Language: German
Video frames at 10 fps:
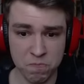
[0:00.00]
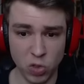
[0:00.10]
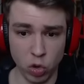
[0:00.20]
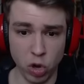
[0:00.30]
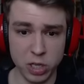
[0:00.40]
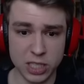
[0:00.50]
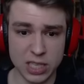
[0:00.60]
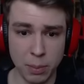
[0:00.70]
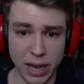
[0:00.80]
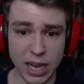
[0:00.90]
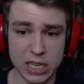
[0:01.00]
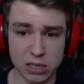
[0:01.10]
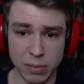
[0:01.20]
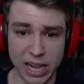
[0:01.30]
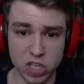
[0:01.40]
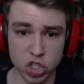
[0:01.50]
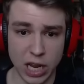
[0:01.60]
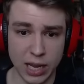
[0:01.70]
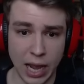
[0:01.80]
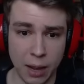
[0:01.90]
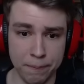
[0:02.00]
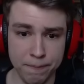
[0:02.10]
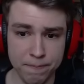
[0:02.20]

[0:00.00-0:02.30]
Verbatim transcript: Du könntest eine Machete im Hals stecken haben.